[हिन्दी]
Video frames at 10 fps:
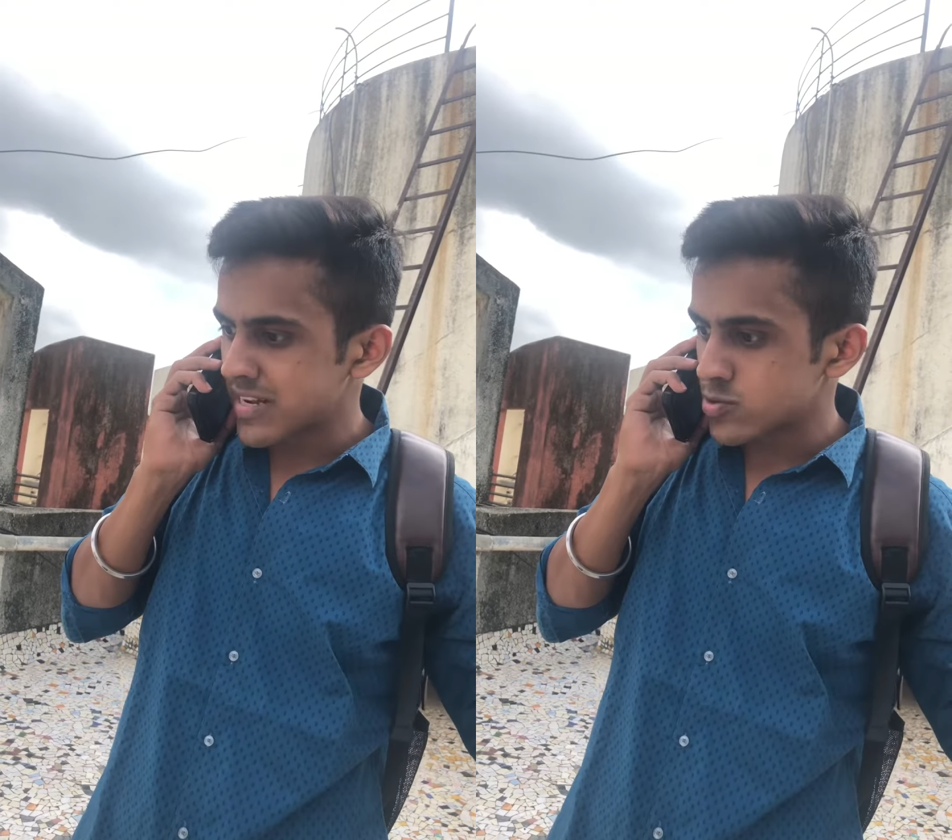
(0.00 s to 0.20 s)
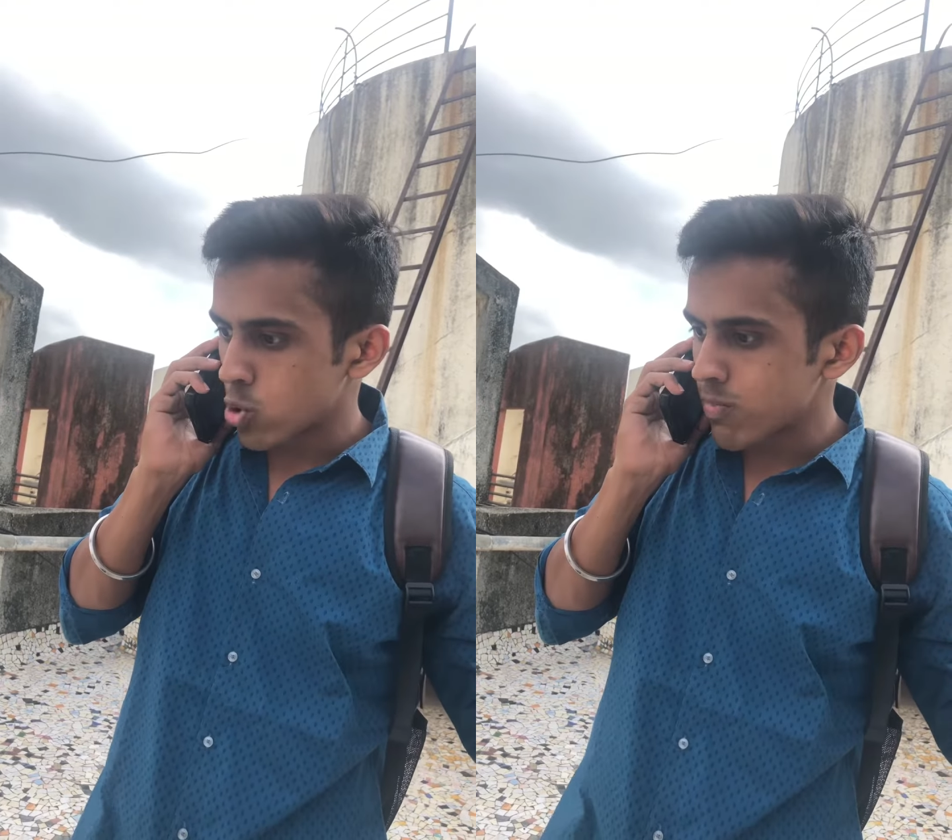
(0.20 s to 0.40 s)

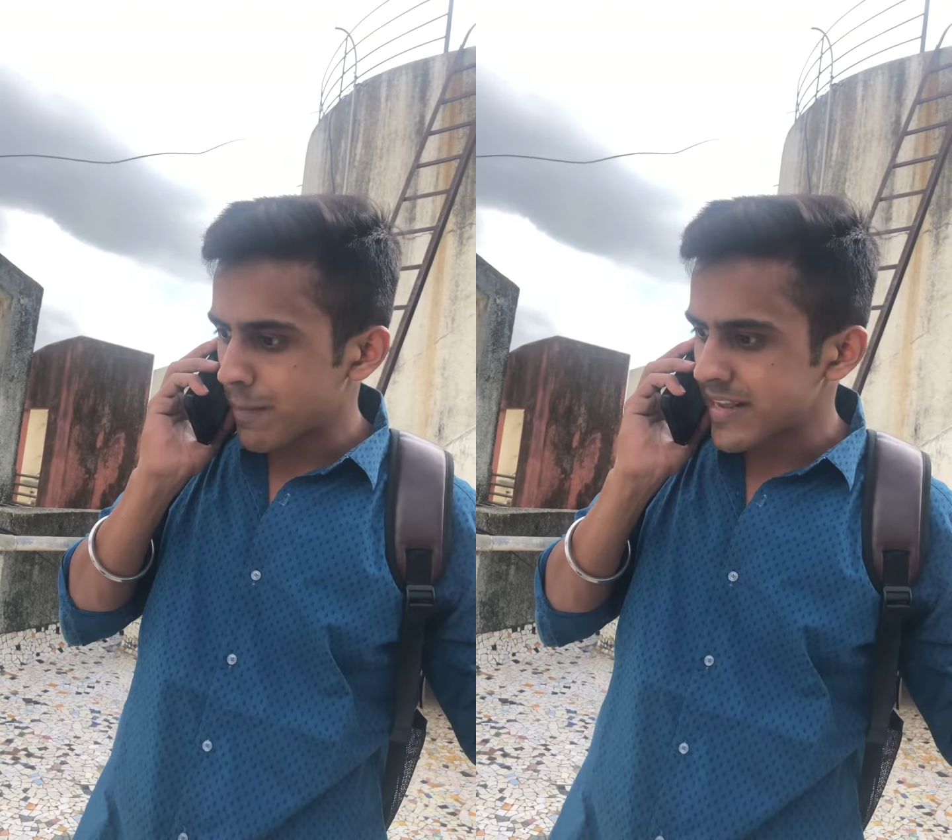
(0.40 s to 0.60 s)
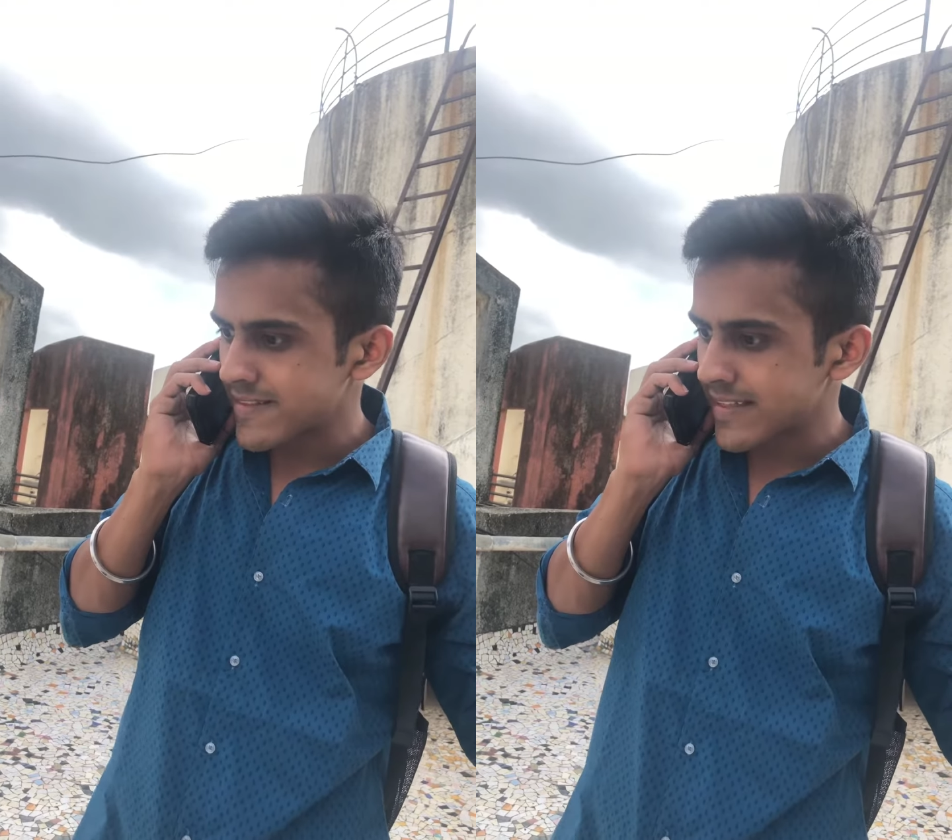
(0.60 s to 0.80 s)
सोन
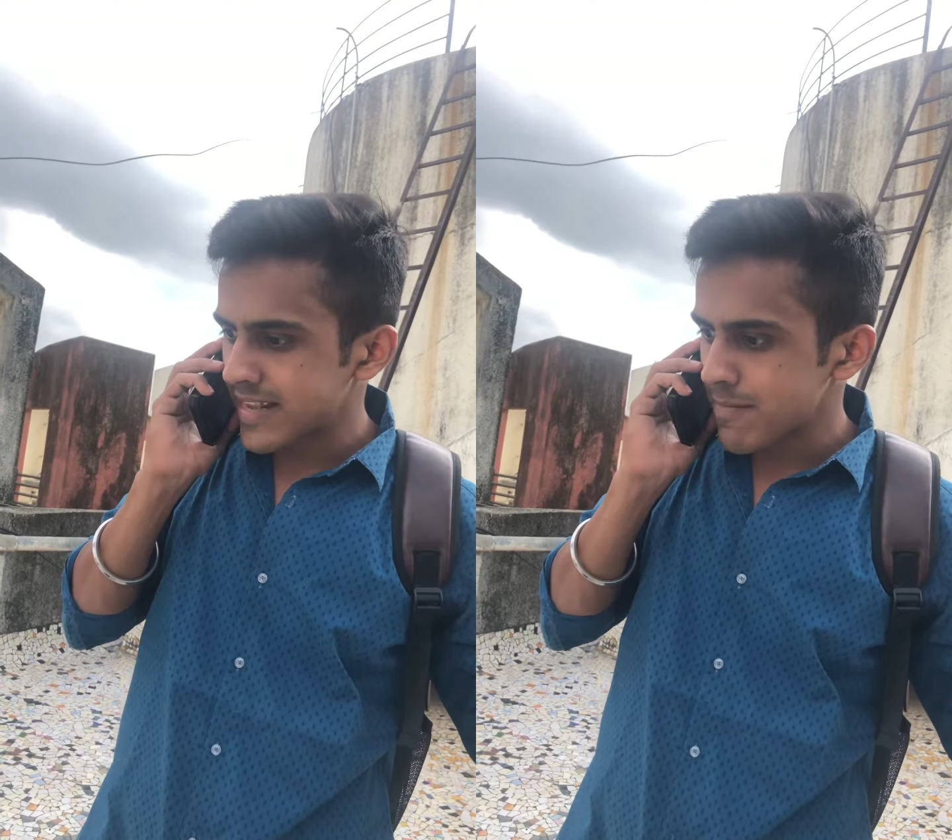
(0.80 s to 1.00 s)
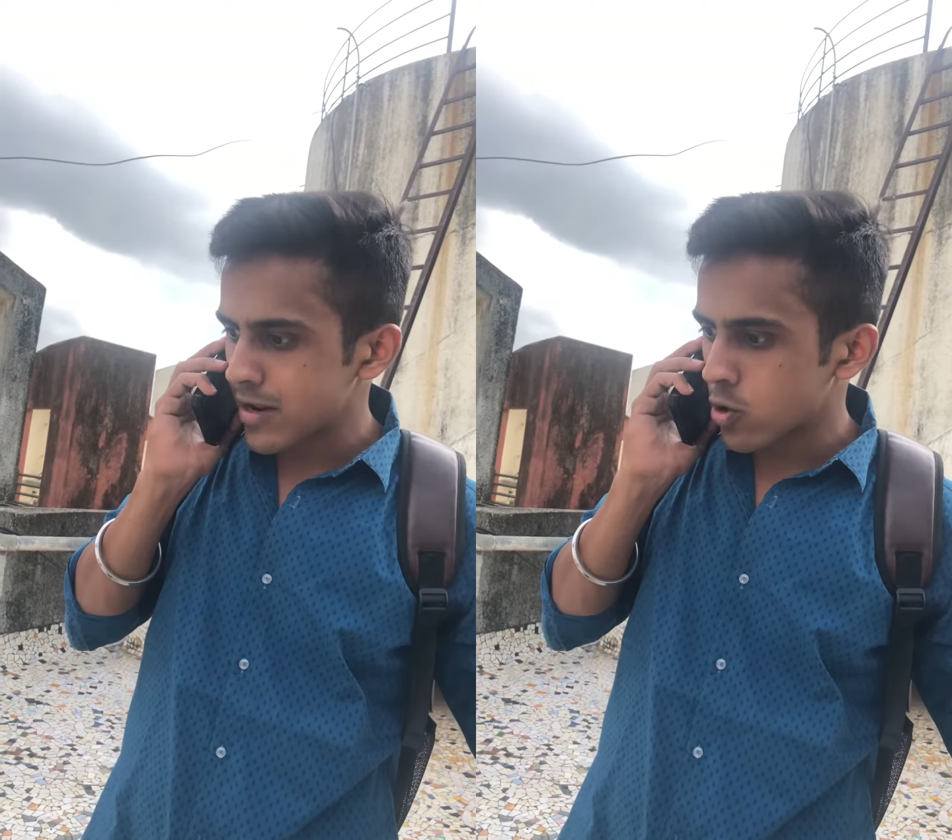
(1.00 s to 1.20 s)
पापड़ी दिए थे
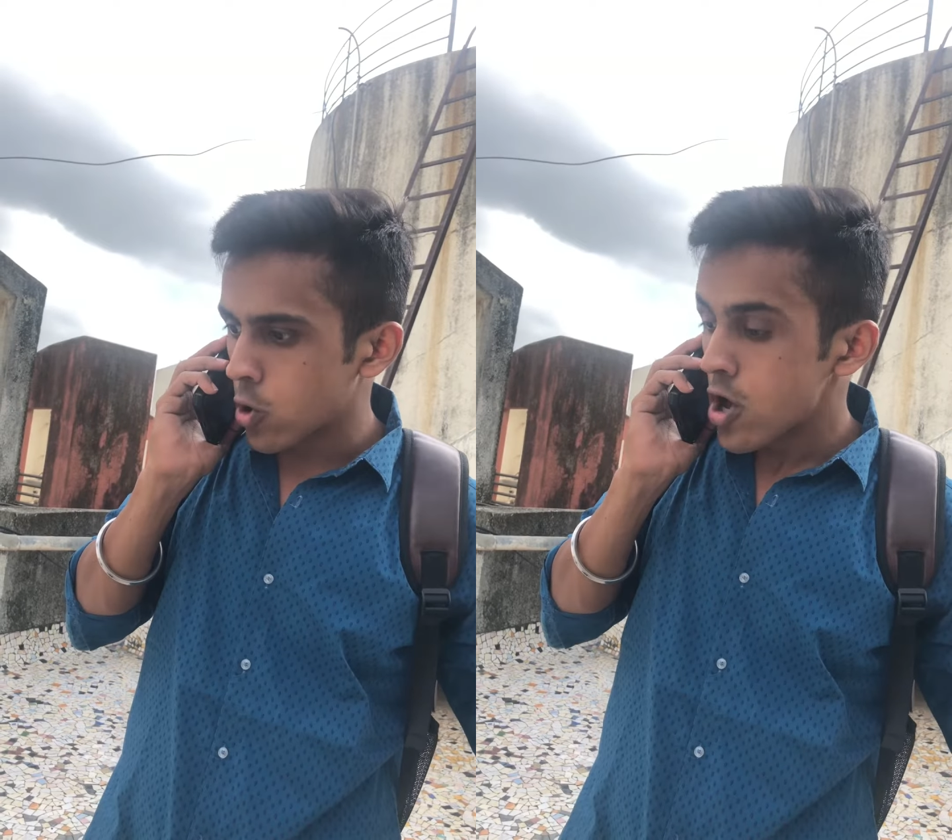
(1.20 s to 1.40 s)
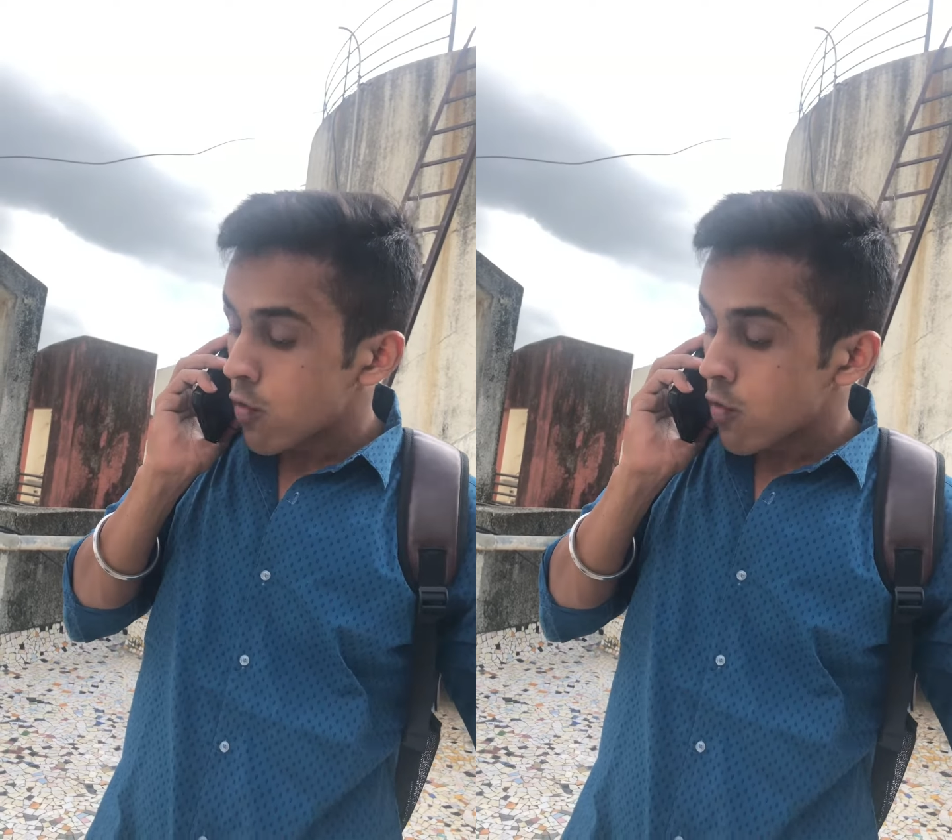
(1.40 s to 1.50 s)
ना मेरे को